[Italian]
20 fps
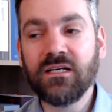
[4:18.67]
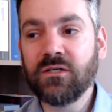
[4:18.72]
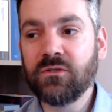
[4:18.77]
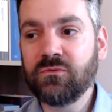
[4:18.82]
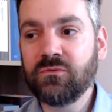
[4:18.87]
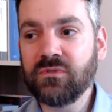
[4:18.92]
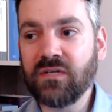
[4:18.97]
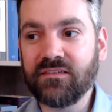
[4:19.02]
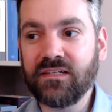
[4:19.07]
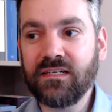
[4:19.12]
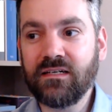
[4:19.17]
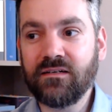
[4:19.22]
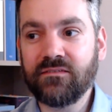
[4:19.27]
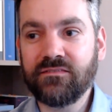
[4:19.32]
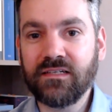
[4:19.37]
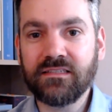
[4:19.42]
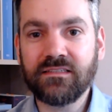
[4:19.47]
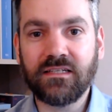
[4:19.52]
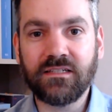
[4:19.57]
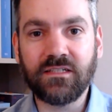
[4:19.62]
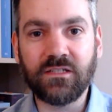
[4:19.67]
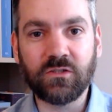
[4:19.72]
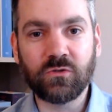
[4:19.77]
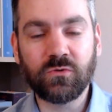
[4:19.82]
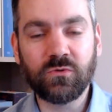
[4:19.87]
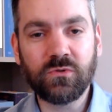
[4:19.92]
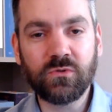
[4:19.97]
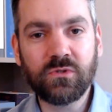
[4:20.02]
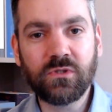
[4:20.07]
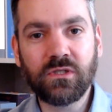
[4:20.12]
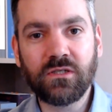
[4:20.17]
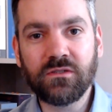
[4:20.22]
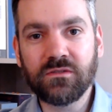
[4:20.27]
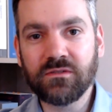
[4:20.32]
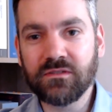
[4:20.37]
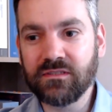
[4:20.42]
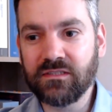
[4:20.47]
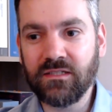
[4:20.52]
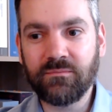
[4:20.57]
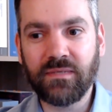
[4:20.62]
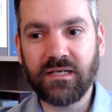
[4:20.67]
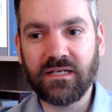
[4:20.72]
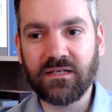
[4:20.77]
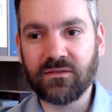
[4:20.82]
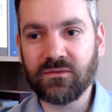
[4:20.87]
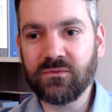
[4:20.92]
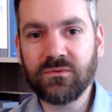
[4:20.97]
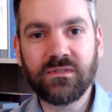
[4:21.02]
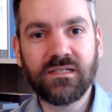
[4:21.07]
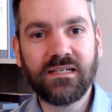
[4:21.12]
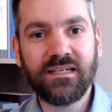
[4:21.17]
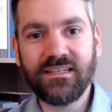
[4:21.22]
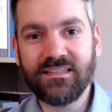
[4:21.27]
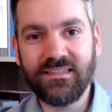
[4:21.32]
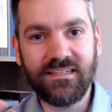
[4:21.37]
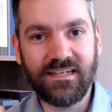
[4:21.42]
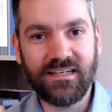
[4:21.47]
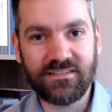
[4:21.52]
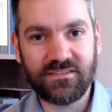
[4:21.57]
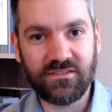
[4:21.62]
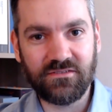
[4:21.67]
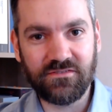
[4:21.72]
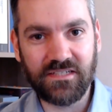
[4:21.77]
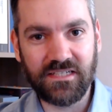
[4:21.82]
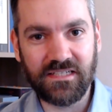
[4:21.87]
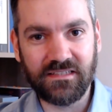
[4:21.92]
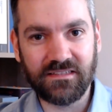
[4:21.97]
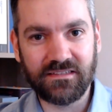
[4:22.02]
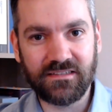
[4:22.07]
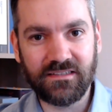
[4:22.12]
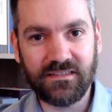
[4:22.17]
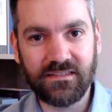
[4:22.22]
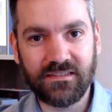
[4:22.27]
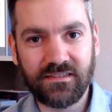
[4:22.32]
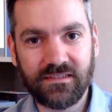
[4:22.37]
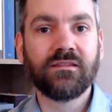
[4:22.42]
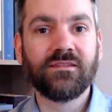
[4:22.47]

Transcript: una vera fatta di trucco, di parrucche e di nasi finti.